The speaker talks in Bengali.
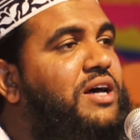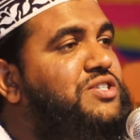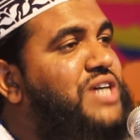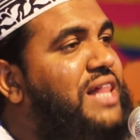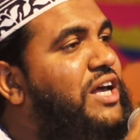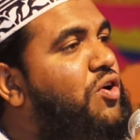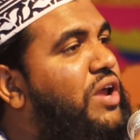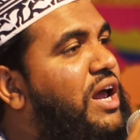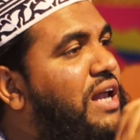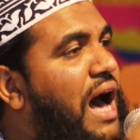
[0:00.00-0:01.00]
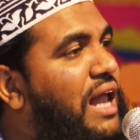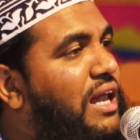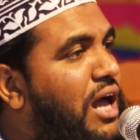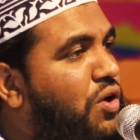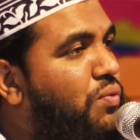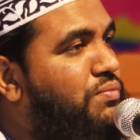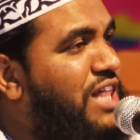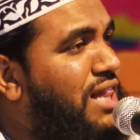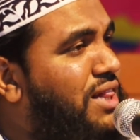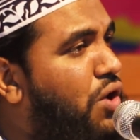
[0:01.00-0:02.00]
যাতে করে লাআল্লাকুম
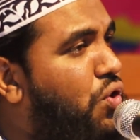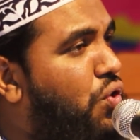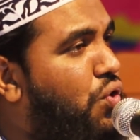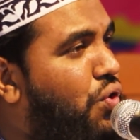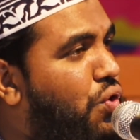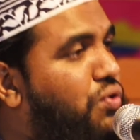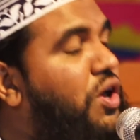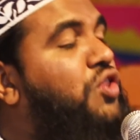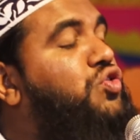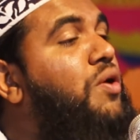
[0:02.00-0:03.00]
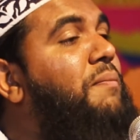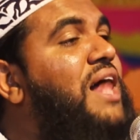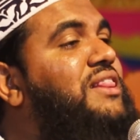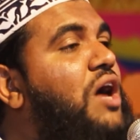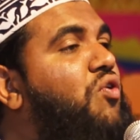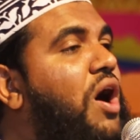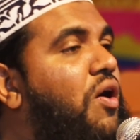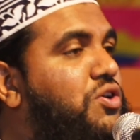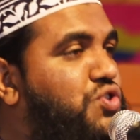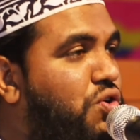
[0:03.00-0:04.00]
তাত্তাকুন তোমরা তাকুয়া
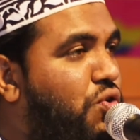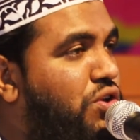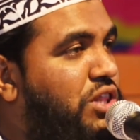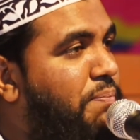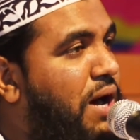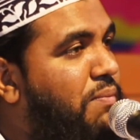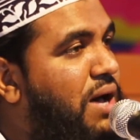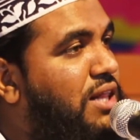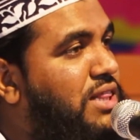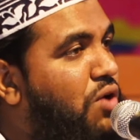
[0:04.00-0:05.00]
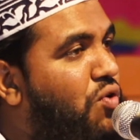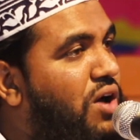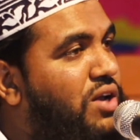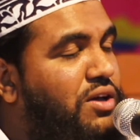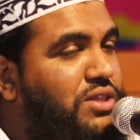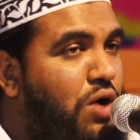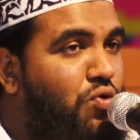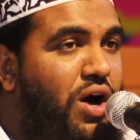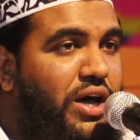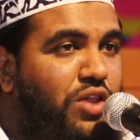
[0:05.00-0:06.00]
অর্জন করতে পারবা তাকুয়া
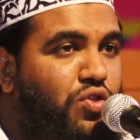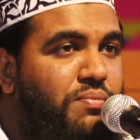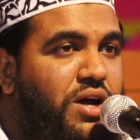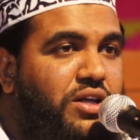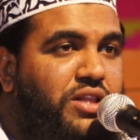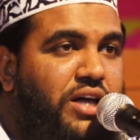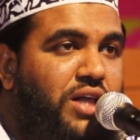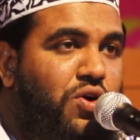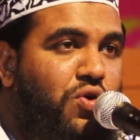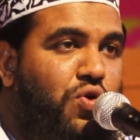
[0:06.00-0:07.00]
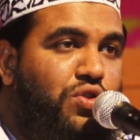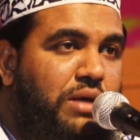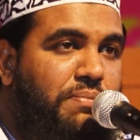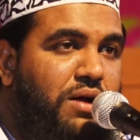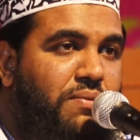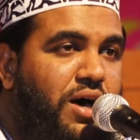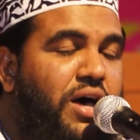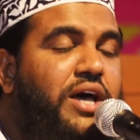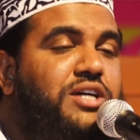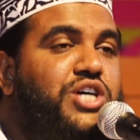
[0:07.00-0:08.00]
তাকুয়াকে তোমরা হৃদয়ে ধারণ করতে পারবা
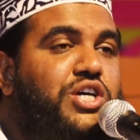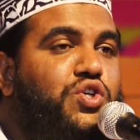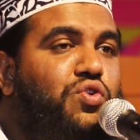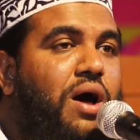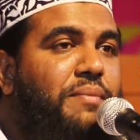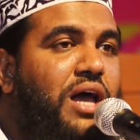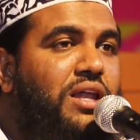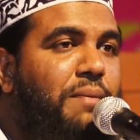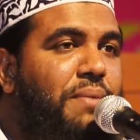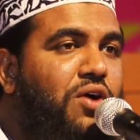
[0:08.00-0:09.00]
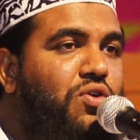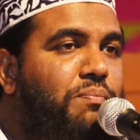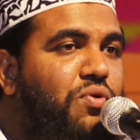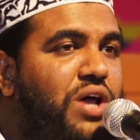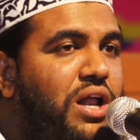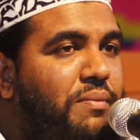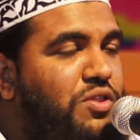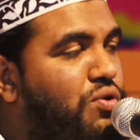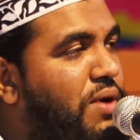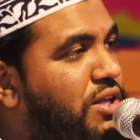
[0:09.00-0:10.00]
সেই জন্য আমি আল্লাহ পাক রব্বুল
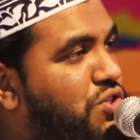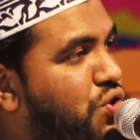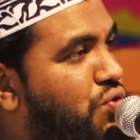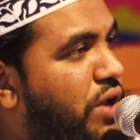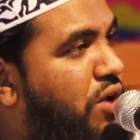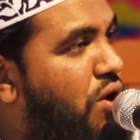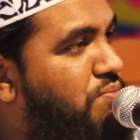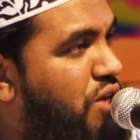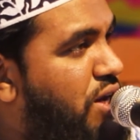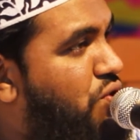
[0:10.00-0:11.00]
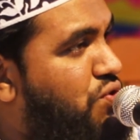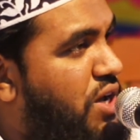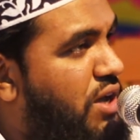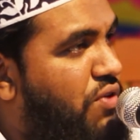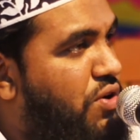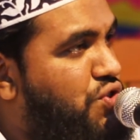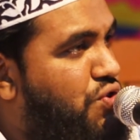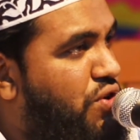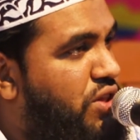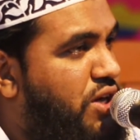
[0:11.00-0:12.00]
আলামিন তোমাদের জন্য এই রমজানের রোজাকে ফরজ
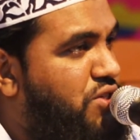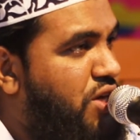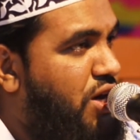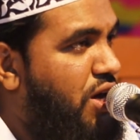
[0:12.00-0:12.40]
করে দিয়েছি